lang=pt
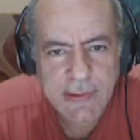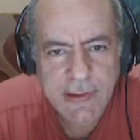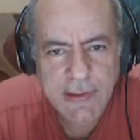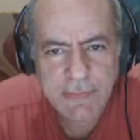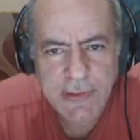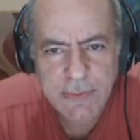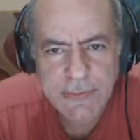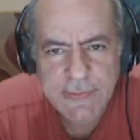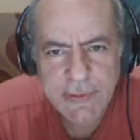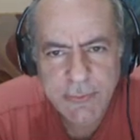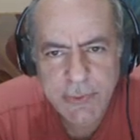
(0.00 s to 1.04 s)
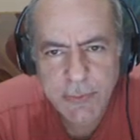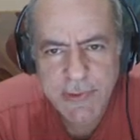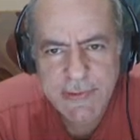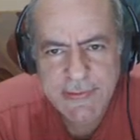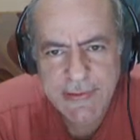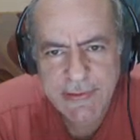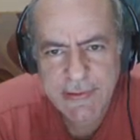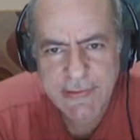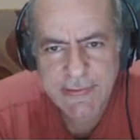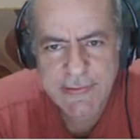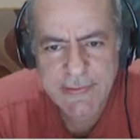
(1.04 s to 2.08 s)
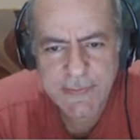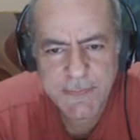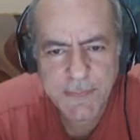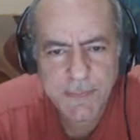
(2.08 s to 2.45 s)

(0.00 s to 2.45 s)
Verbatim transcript: Cavalo C1, eu pensei nesse. Check.